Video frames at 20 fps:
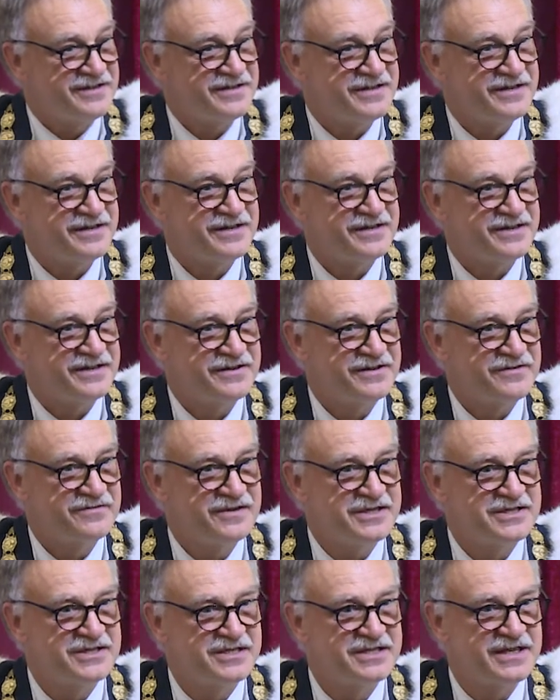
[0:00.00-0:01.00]
eh,
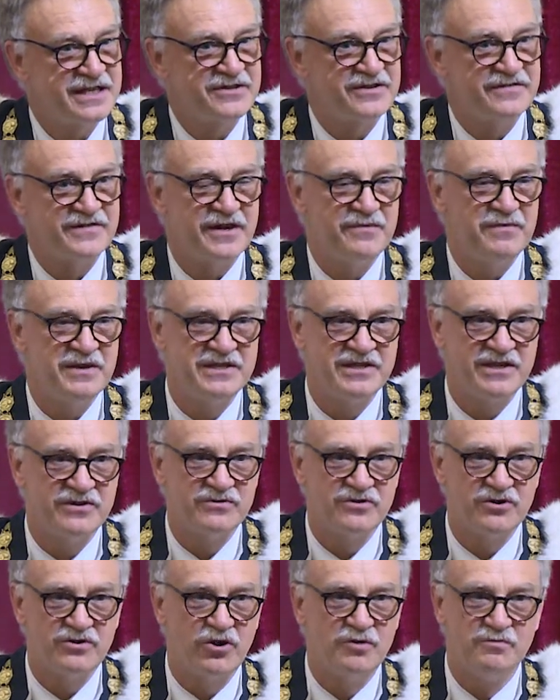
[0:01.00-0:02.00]
questo è stato veramente
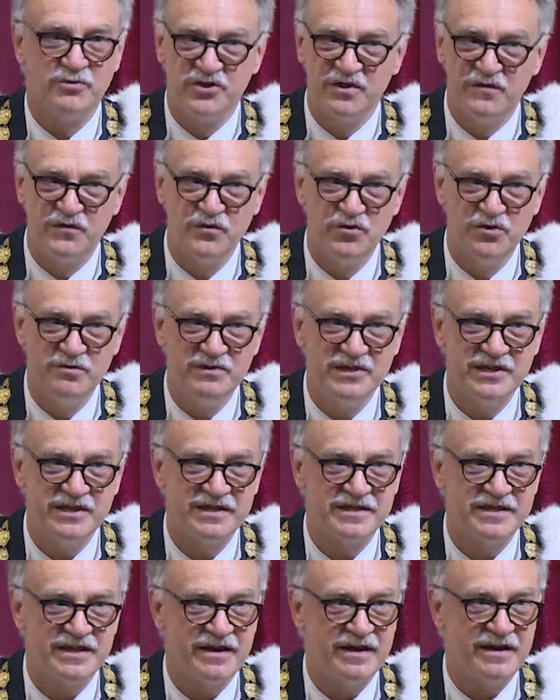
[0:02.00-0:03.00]
un colpo di
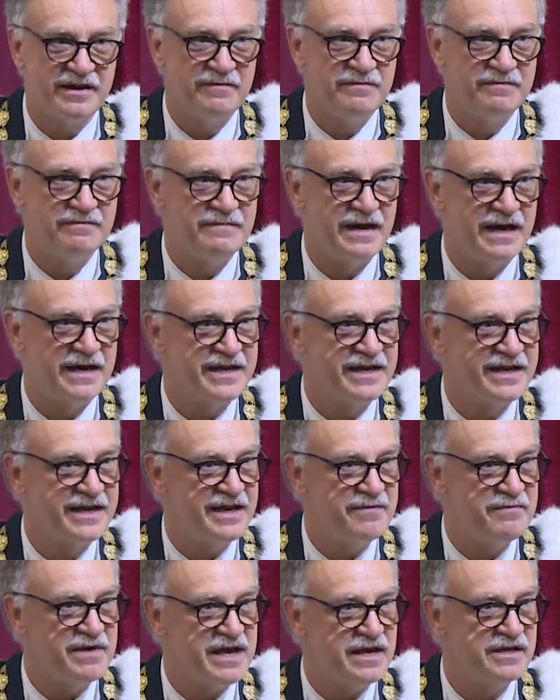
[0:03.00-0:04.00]
fulmine tra
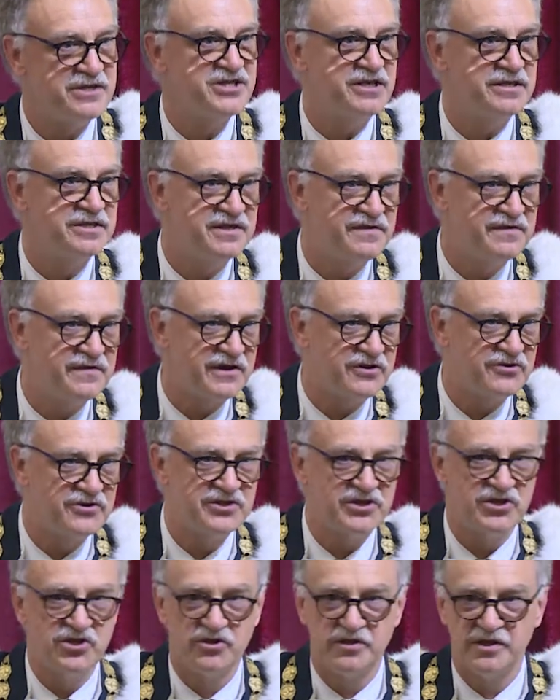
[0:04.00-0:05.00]
Marica e me, scientifico
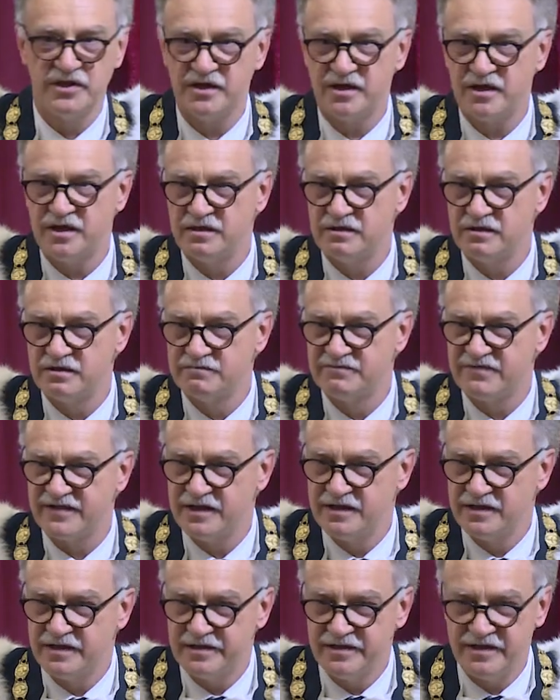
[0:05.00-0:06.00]
intendo dire, non
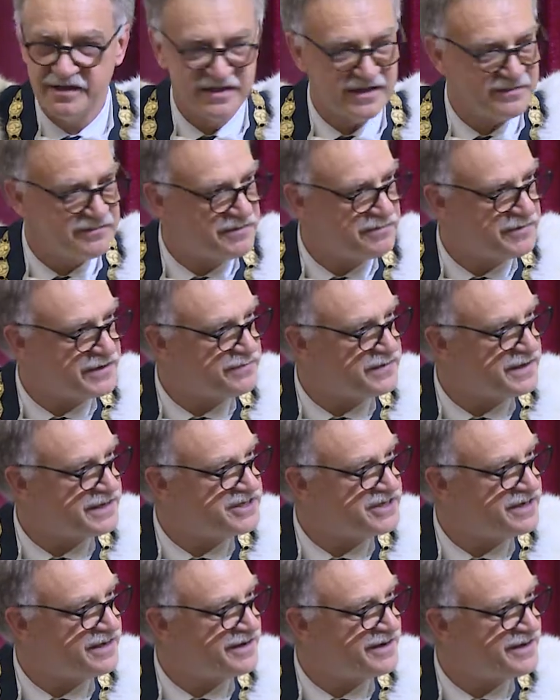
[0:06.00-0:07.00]
fraintendetemi per
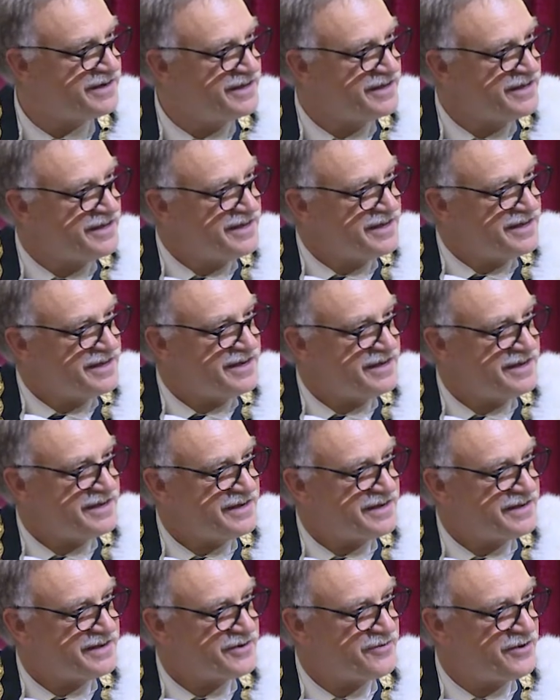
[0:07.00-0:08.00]
piacere.
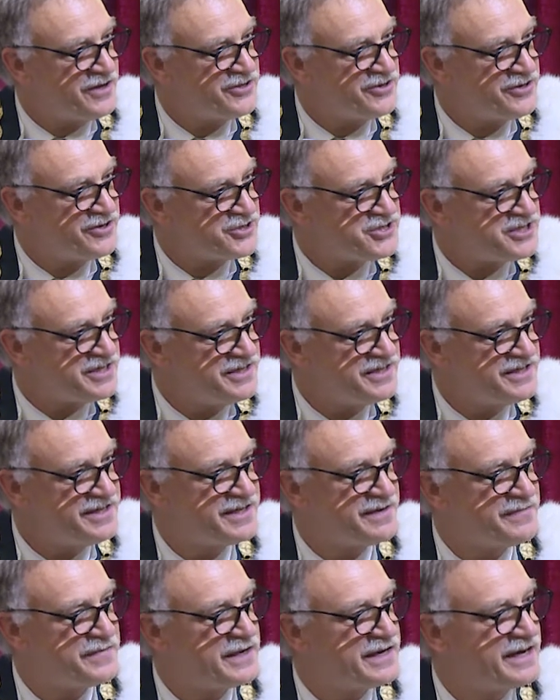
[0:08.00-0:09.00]
Eh, quando l'ho
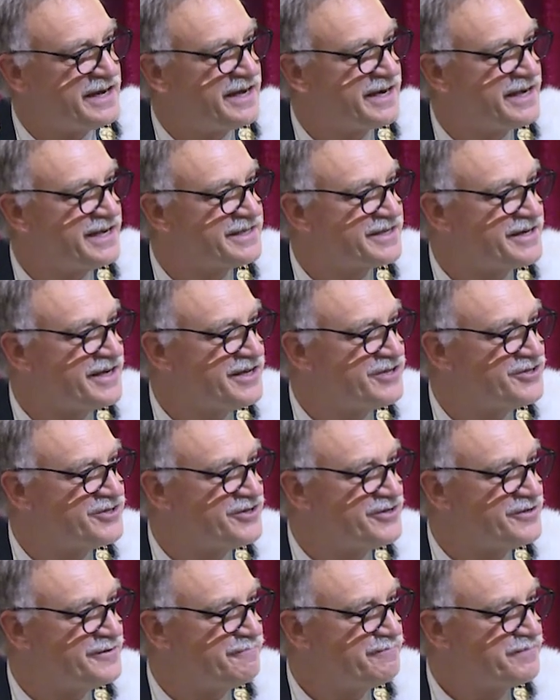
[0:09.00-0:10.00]
sentita parlare a
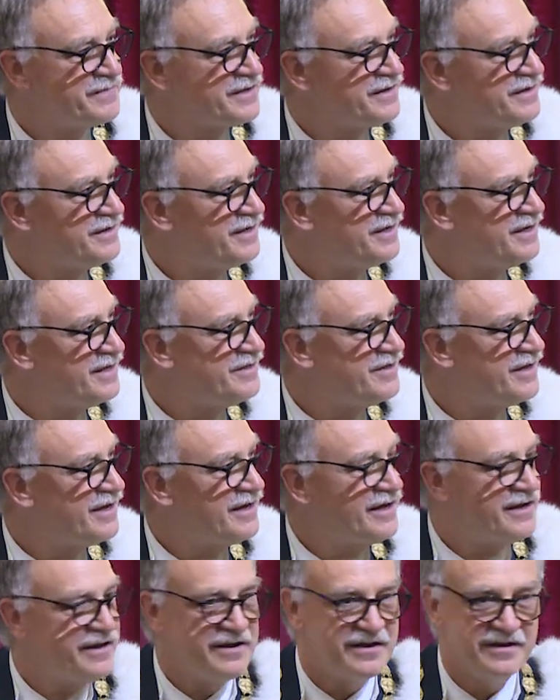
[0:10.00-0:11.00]
Trento, in,
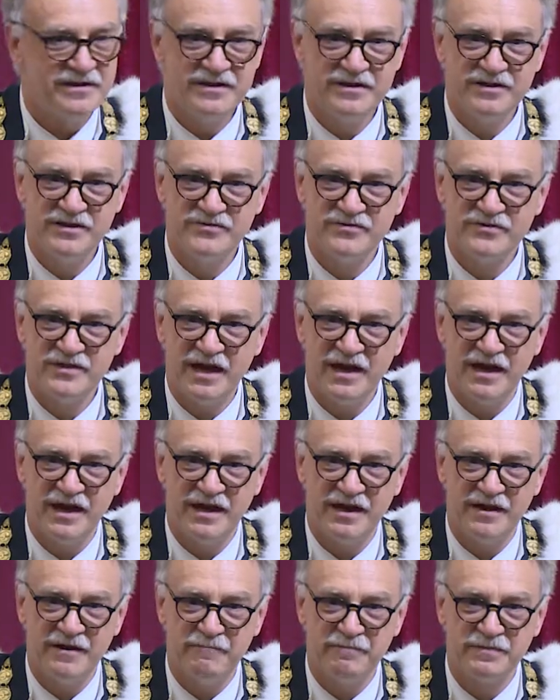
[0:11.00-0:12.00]
eh, in
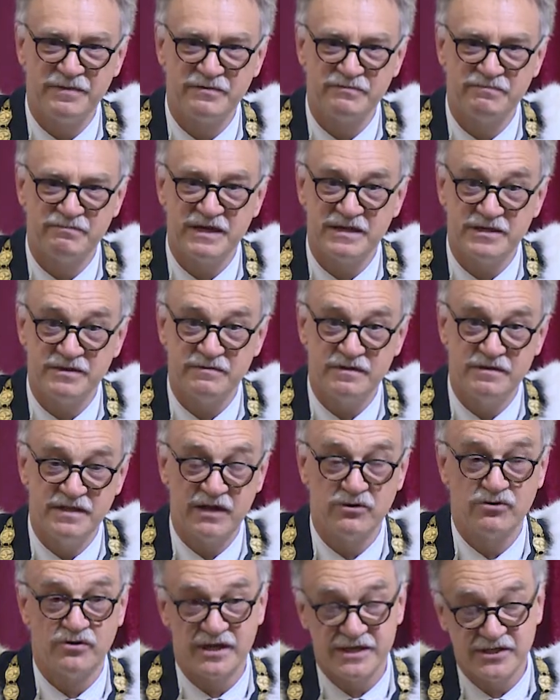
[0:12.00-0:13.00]
una mm,
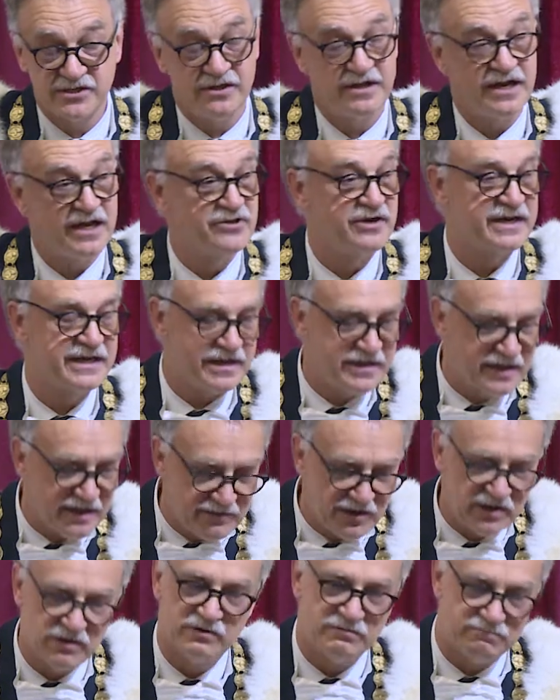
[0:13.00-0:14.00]
inaugurazione dell'anno
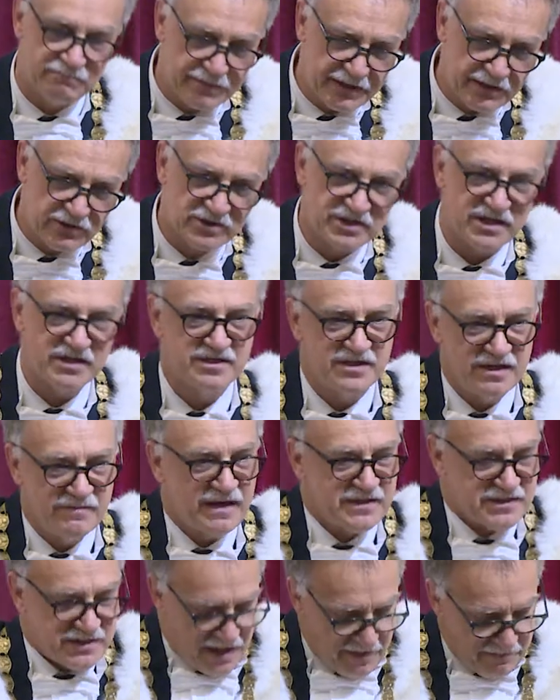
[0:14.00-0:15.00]
accademico,
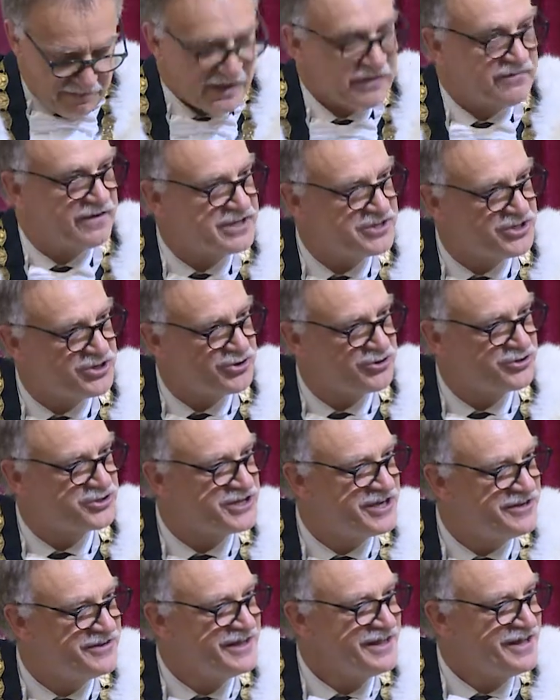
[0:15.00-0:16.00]
penosissima, sempre vestito così,